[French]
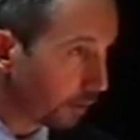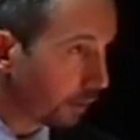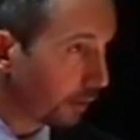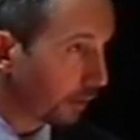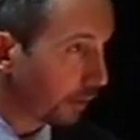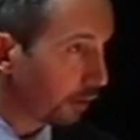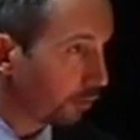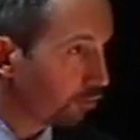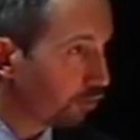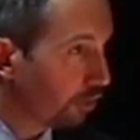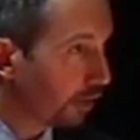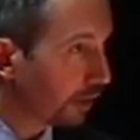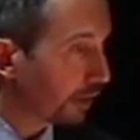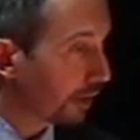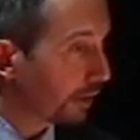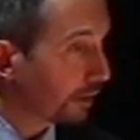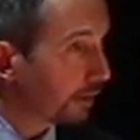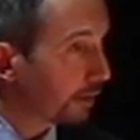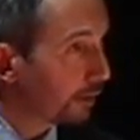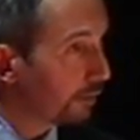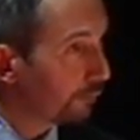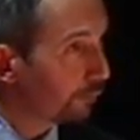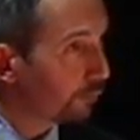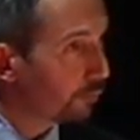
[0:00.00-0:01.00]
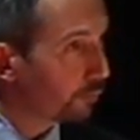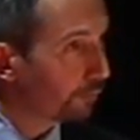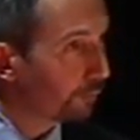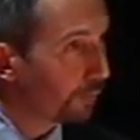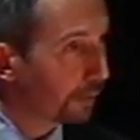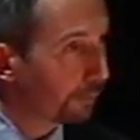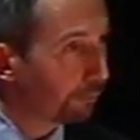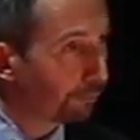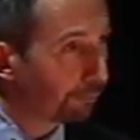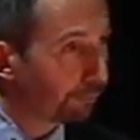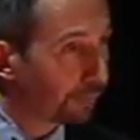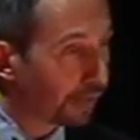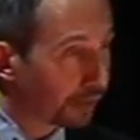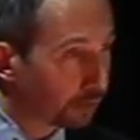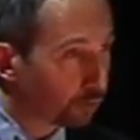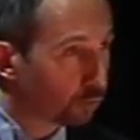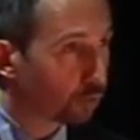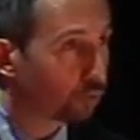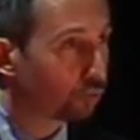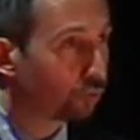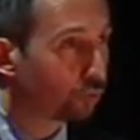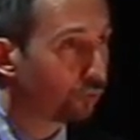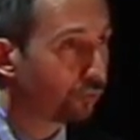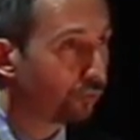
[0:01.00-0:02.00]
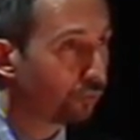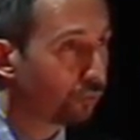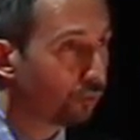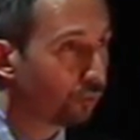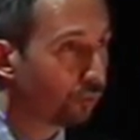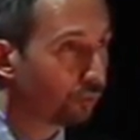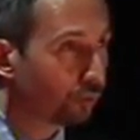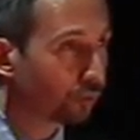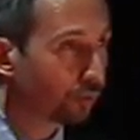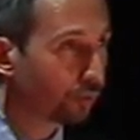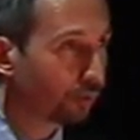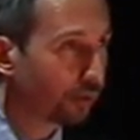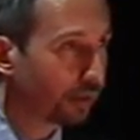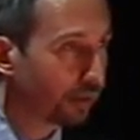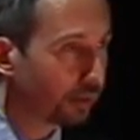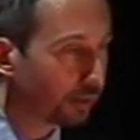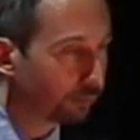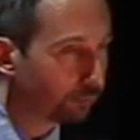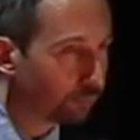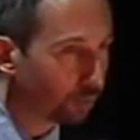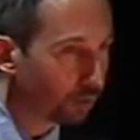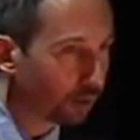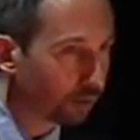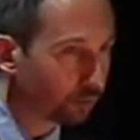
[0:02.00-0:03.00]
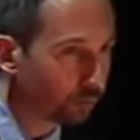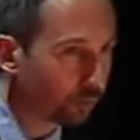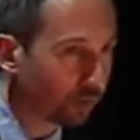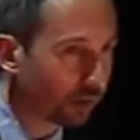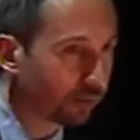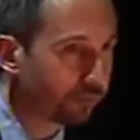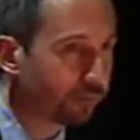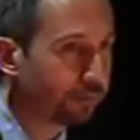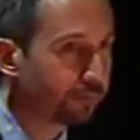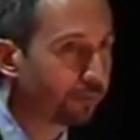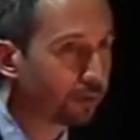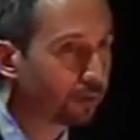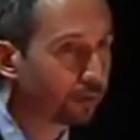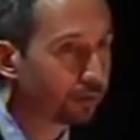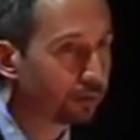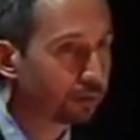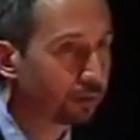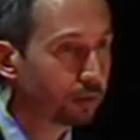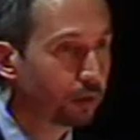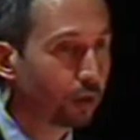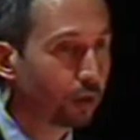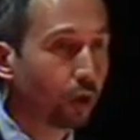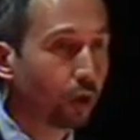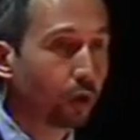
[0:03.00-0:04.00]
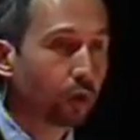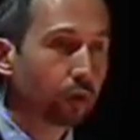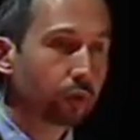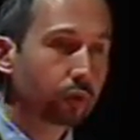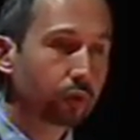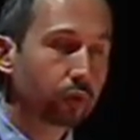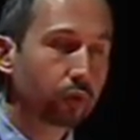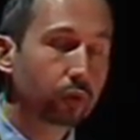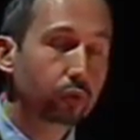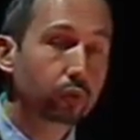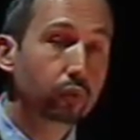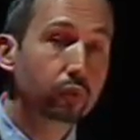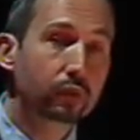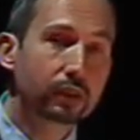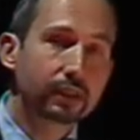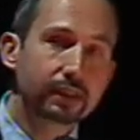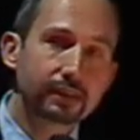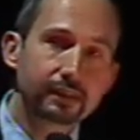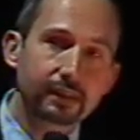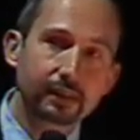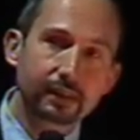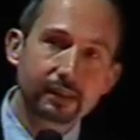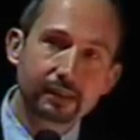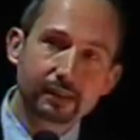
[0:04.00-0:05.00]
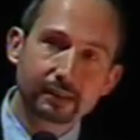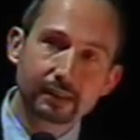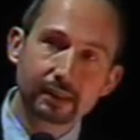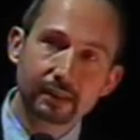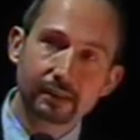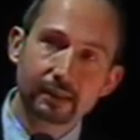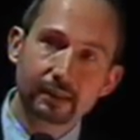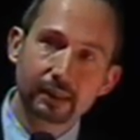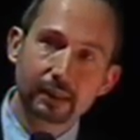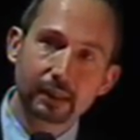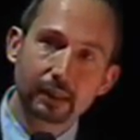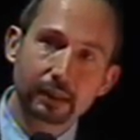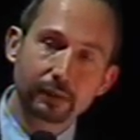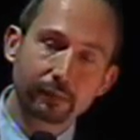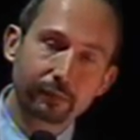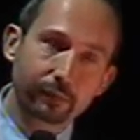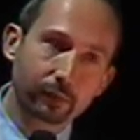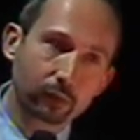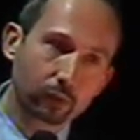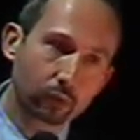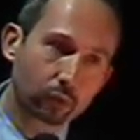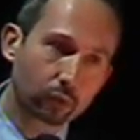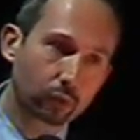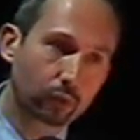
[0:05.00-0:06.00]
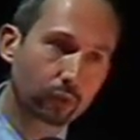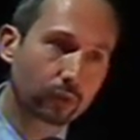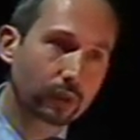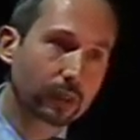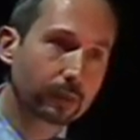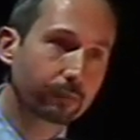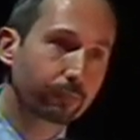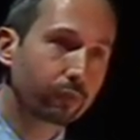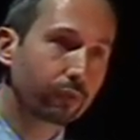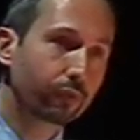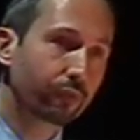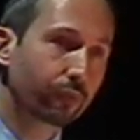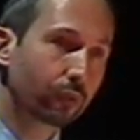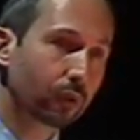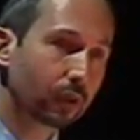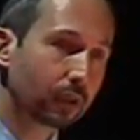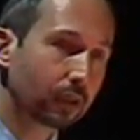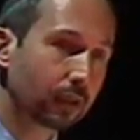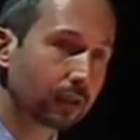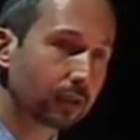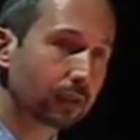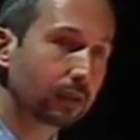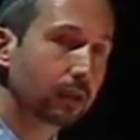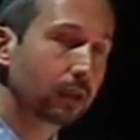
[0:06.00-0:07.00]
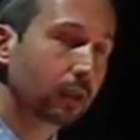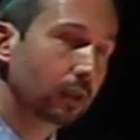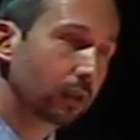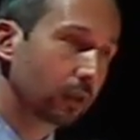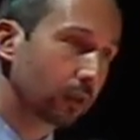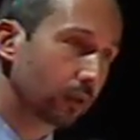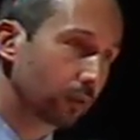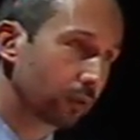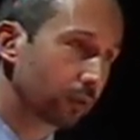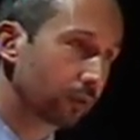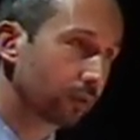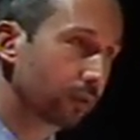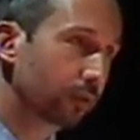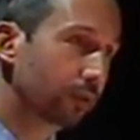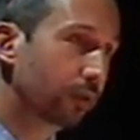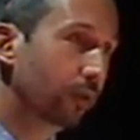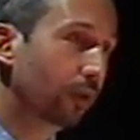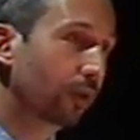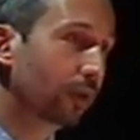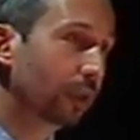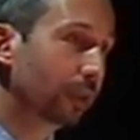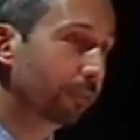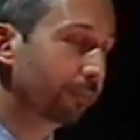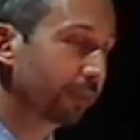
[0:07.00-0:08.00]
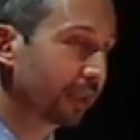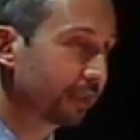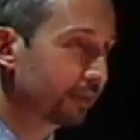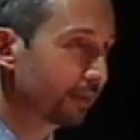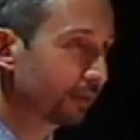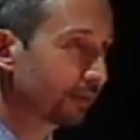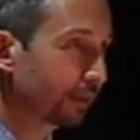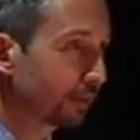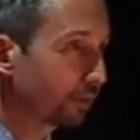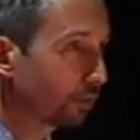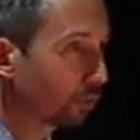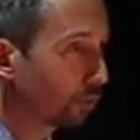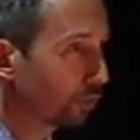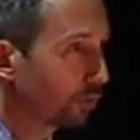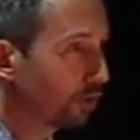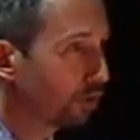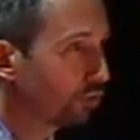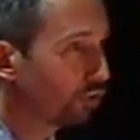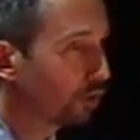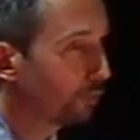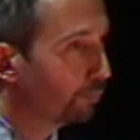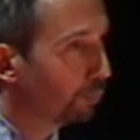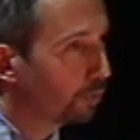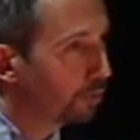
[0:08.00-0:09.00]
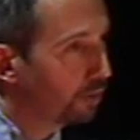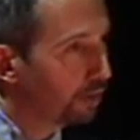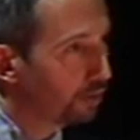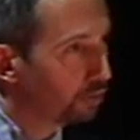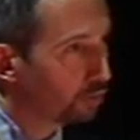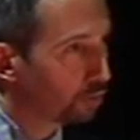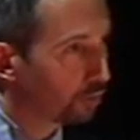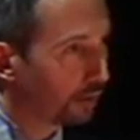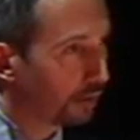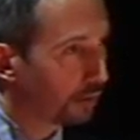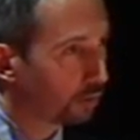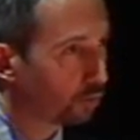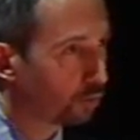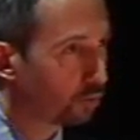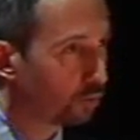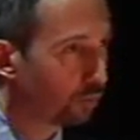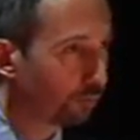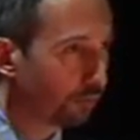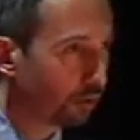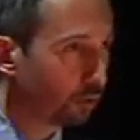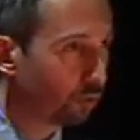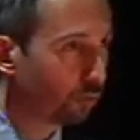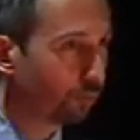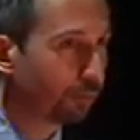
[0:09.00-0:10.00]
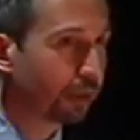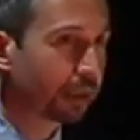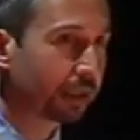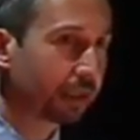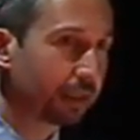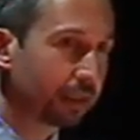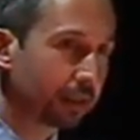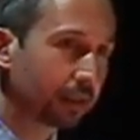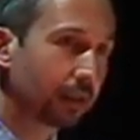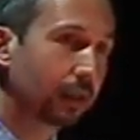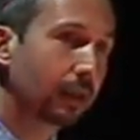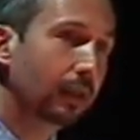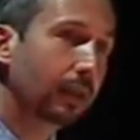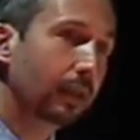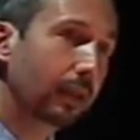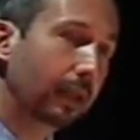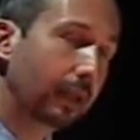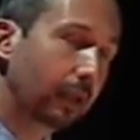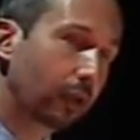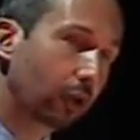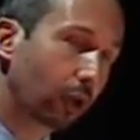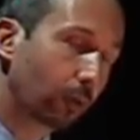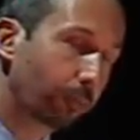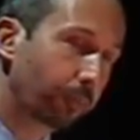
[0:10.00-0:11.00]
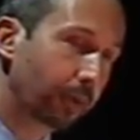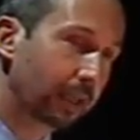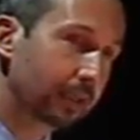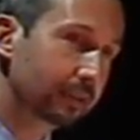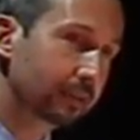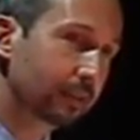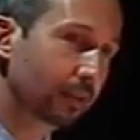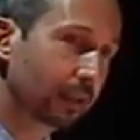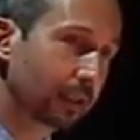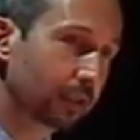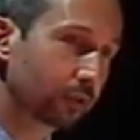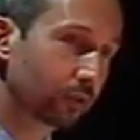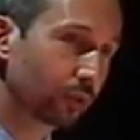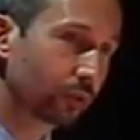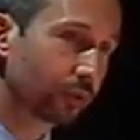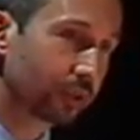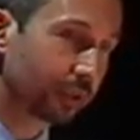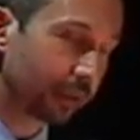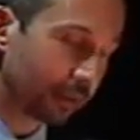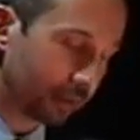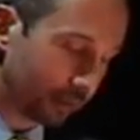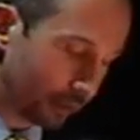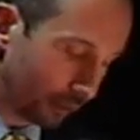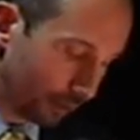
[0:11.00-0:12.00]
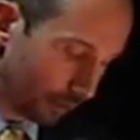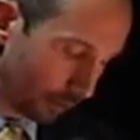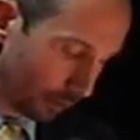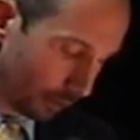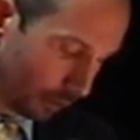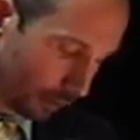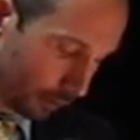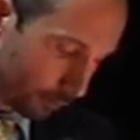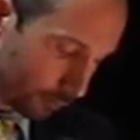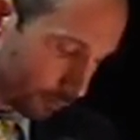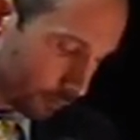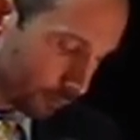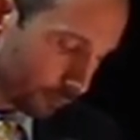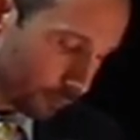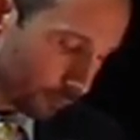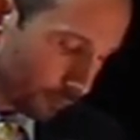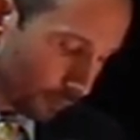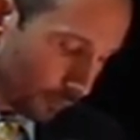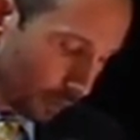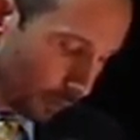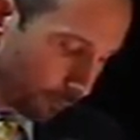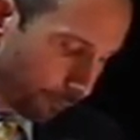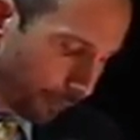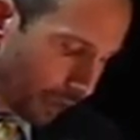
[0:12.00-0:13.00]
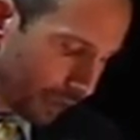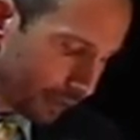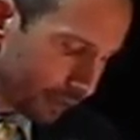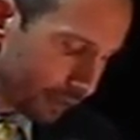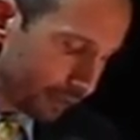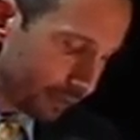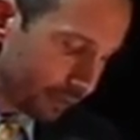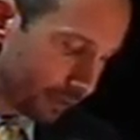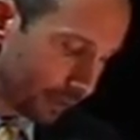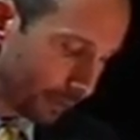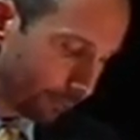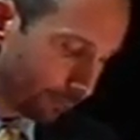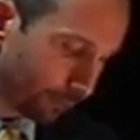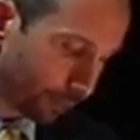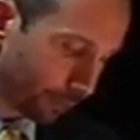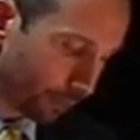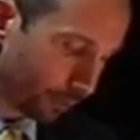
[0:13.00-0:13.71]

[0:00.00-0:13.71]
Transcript: Et je dirais qu'il ne faut pas perdre de vue que les laboratoires vivants, que toutes les initiatives que l'on a pu voir euh, dans les présentations Digipolis sur l'économie numérique et leur place dans la société participent